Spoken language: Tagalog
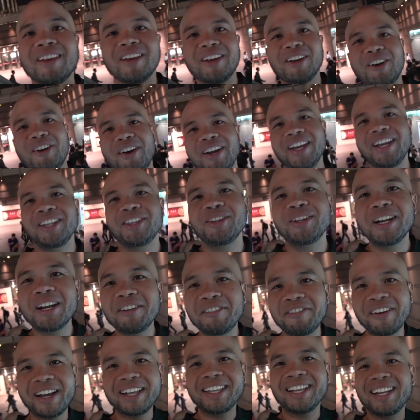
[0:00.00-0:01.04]
Okay, ito na
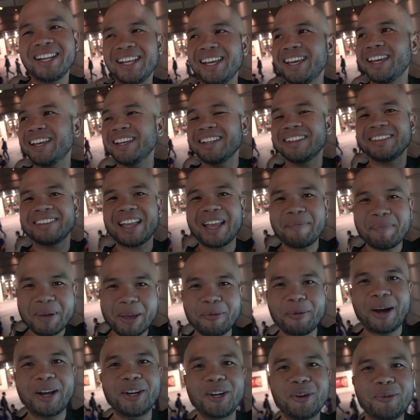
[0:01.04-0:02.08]
finally,
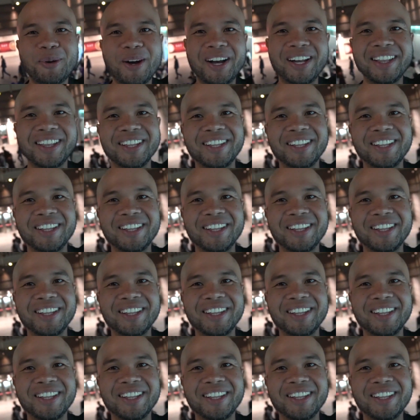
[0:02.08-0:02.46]
Taipei 101. Ayun oh.